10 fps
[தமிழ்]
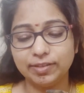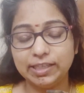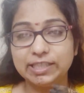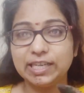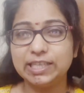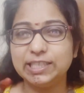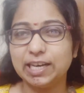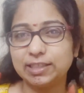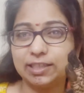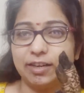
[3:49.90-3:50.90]
இதனால்
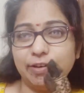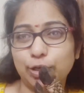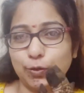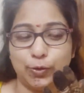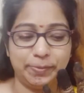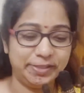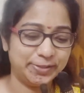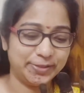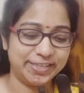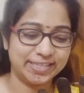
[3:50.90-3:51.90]
டார்க்காக வரணும்
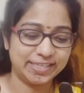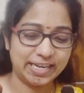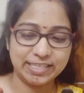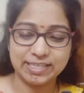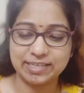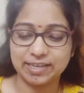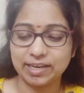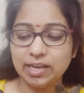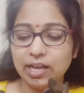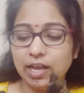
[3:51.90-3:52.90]
அப்படின்னு சொல்லிட்டு
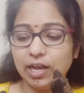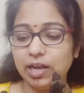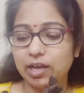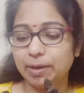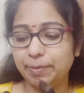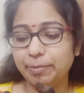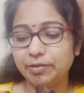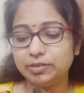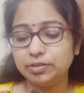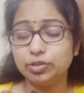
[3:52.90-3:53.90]
நினச்சிட்ருக்கேன் எப்பயுமே
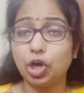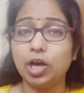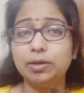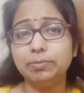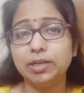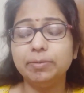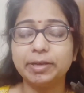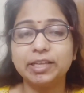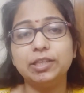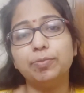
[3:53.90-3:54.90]
வந்து நார்மலாக
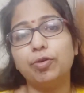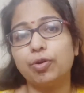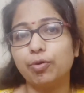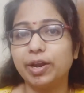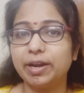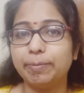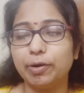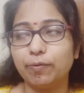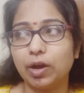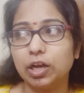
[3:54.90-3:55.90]
மெஹந்தி போடுறவங்க என்ன
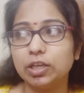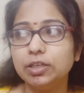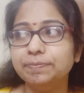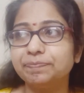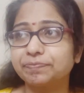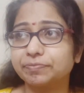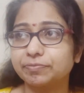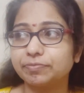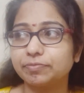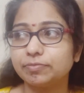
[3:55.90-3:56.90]
பண்ணுவாங்கன்னா
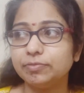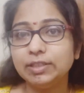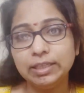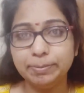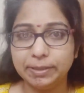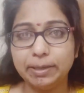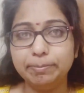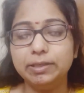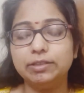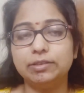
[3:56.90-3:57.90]
இப்போ
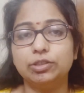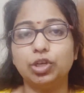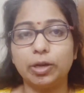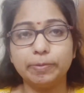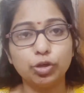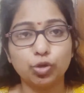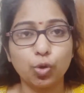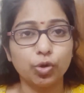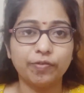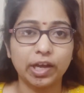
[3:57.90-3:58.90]
நம்ம நார்மலாக ஒரு
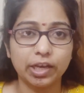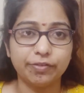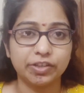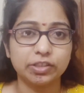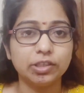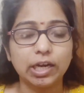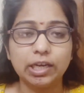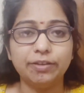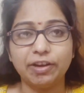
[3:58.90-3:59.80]
கோன் வாங்கிட்டு வந்து கடையில்